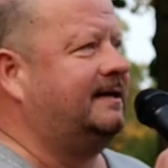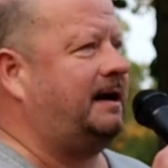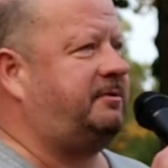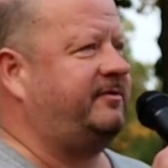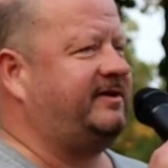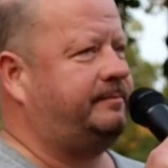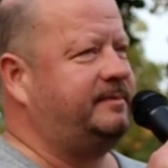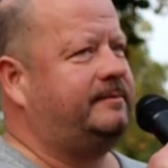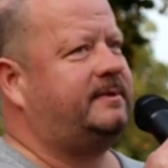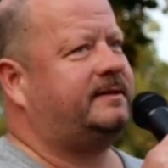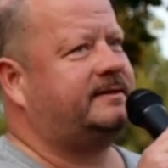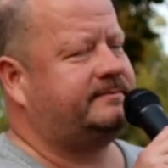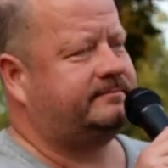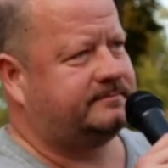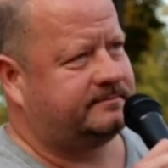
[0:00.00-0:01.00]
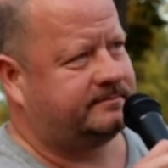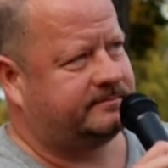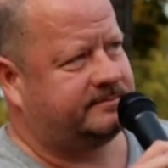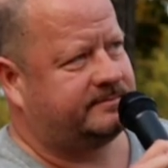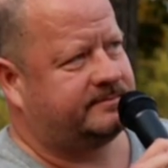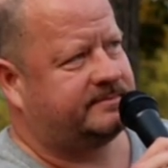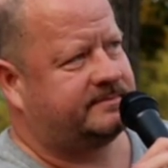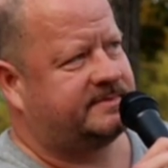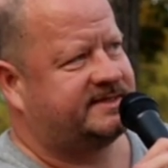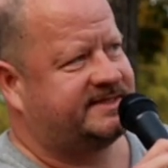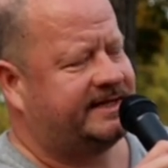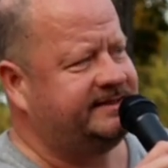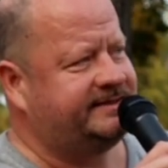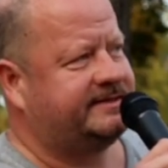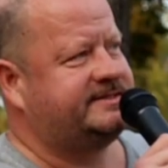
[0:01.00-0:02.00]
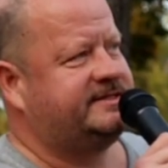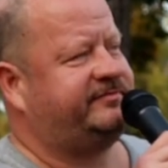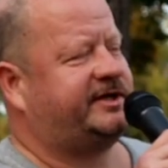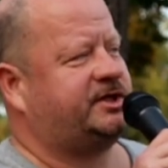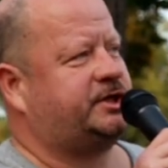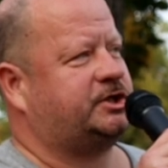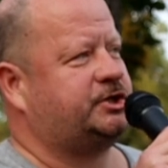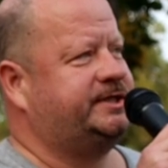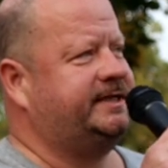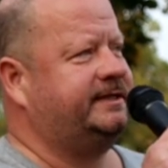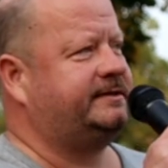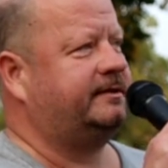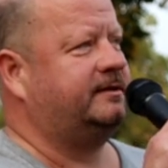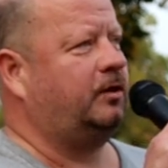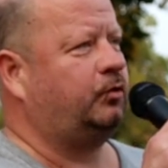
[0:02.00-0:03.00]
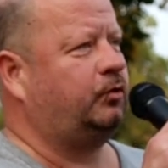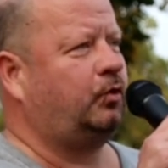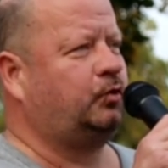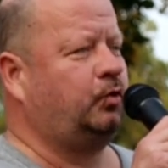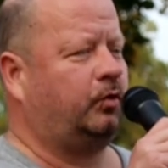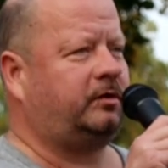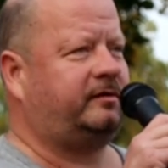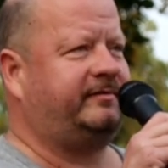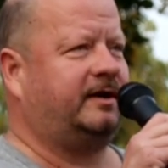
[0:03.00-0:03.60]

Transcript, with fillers: Aber wir haben immer sehr intensiv recherchiert, genau geguckt,